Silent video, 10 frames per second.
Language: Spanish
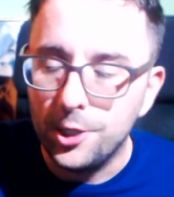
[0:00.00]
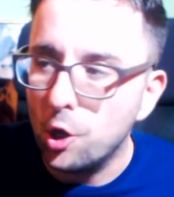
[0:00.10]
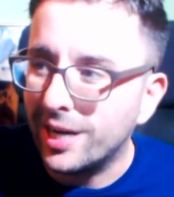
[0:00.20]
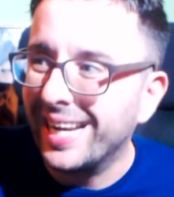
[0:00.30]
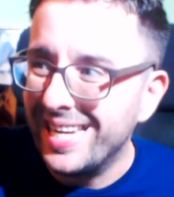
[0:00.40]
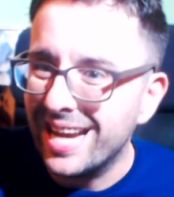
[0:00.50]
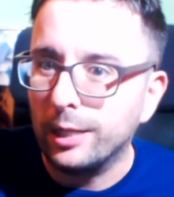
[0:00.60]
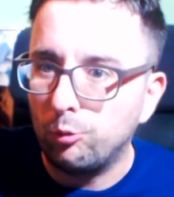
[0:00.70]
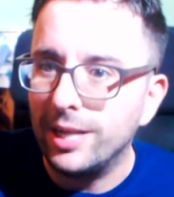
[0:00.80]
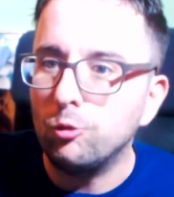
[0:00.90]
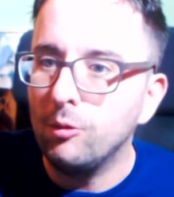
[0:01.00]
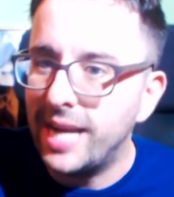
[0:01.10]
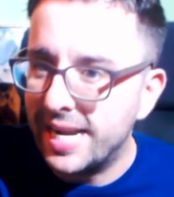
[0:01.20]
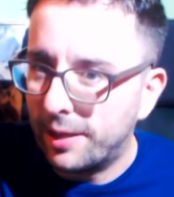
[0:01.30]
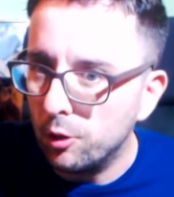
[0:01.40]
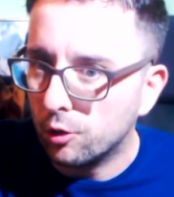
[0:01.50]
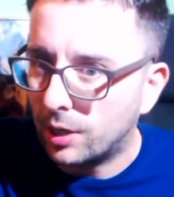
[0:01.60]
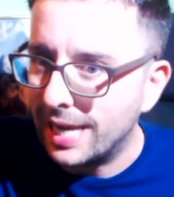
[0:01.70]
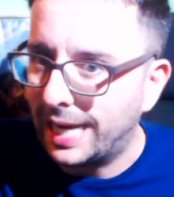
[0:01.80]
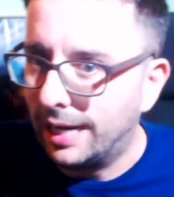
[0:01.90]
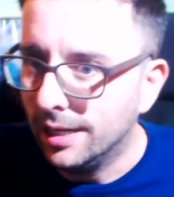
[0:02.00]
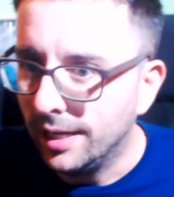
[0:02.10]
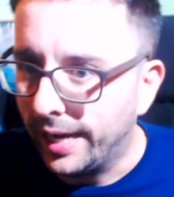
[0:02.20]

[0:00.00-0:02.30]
Yo creía que tú eras un ganador, Okaka.